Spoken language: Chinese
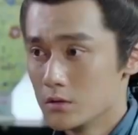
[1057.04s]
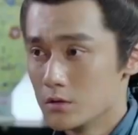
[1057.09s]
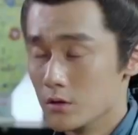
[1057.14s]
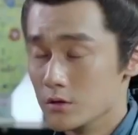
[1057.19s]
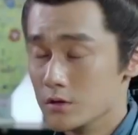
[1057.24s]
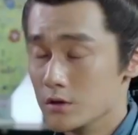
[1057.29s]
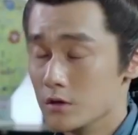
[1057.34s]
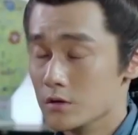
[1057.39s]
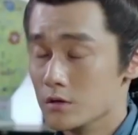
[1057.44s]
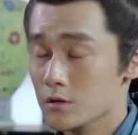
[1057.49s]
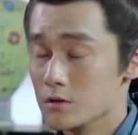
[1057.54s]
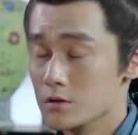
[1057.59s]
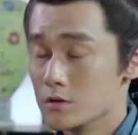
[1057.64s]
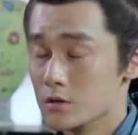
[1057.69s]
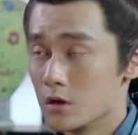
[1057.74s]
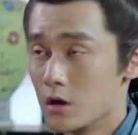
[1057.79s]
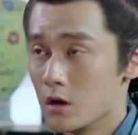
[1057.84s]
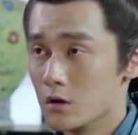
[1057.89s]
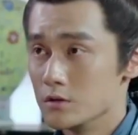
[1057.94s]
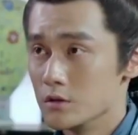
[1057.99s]
就要洁身自
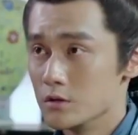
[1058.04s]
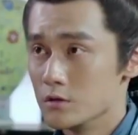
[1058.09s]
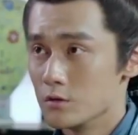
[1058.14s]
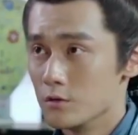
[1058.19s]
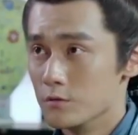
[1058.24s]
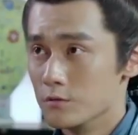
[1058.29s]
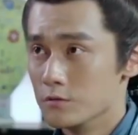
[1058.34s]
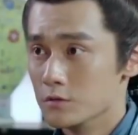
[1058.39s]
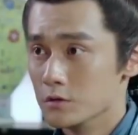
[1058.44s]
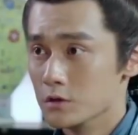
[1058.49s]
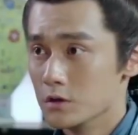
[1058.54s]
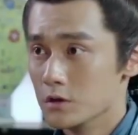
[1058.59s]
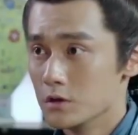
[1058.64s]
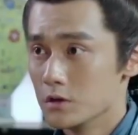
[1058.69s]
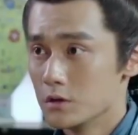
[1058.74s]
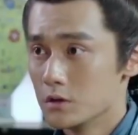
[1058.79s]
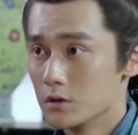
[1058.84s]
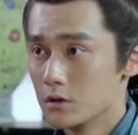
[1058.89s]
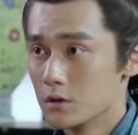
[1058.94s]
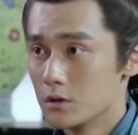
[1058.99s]
好，谨守妇德。
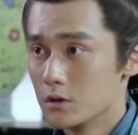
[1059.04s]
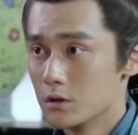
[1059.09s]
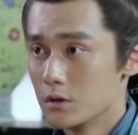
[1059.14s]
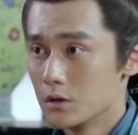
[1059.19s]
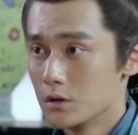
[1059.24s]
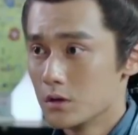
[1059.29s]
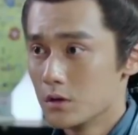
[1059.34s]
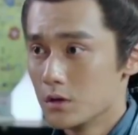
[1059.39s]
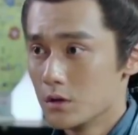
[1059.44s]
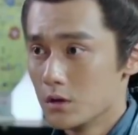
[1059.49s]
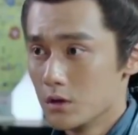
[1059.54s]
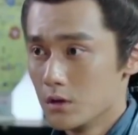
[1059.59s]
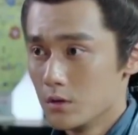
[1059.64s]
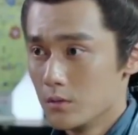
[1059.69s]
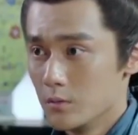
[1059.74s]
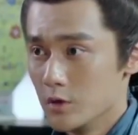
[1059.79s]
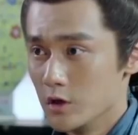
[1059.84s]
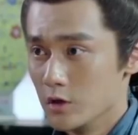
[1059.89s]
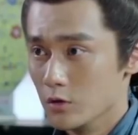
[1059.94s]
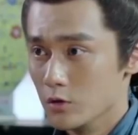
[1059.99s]

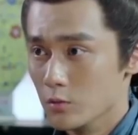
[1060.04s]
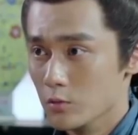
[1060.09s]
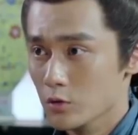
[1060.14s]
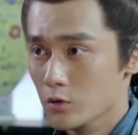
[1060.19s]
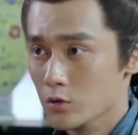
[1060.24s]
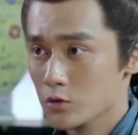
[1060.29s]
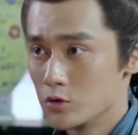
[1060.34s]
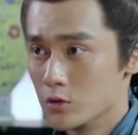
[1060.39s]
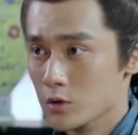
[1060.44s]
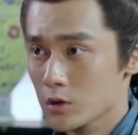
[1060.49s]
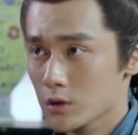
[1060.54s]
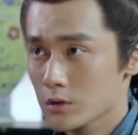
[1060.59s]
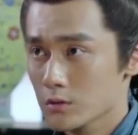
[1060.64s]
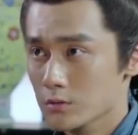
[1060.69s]
别的我就不多说